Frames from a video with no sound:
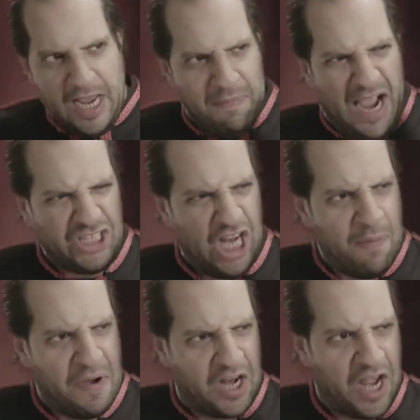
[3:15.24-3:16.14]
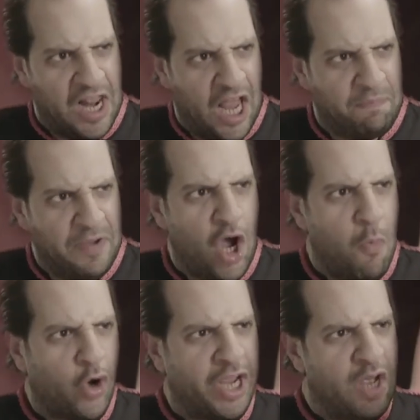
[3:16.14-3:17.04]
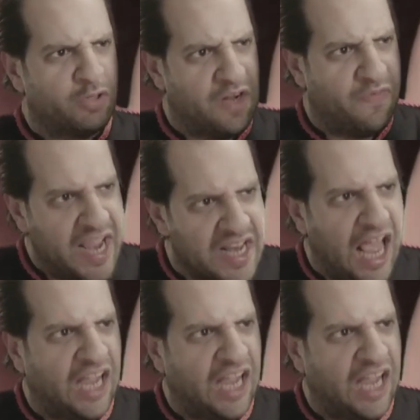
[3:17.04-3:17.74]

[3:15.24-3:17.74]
المحشي عبر القناه الهضميه وممكن يوصل في اي